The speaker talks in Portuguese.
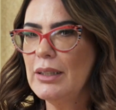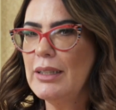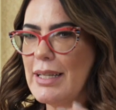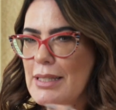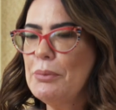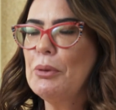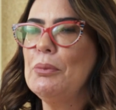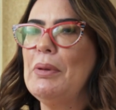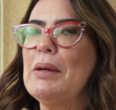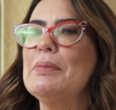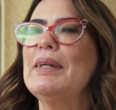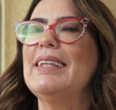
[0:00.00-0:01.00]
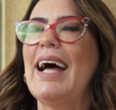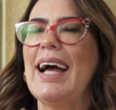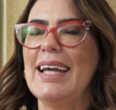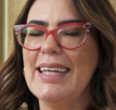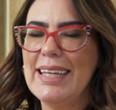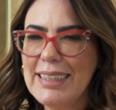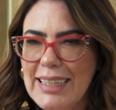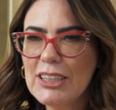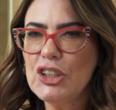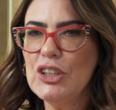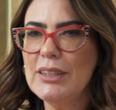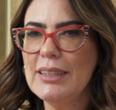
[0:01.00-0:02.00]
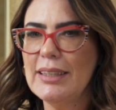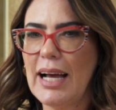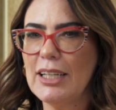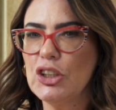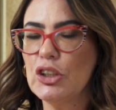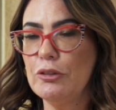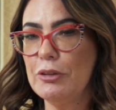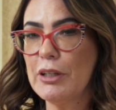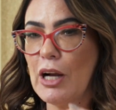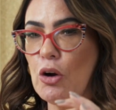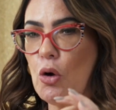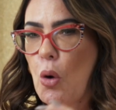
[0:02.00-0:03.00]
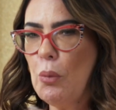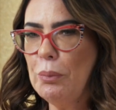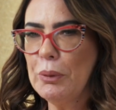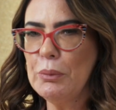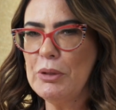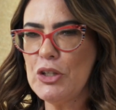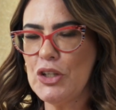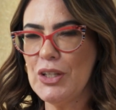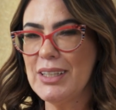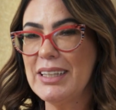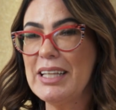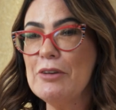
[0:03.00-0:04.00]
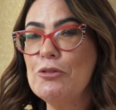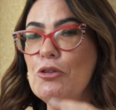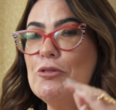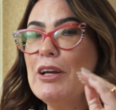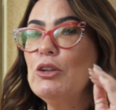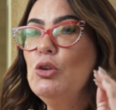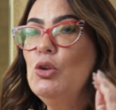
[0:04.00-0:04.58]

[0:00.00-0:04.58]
desse problema da elasticidade que fica comprometida, devolvendo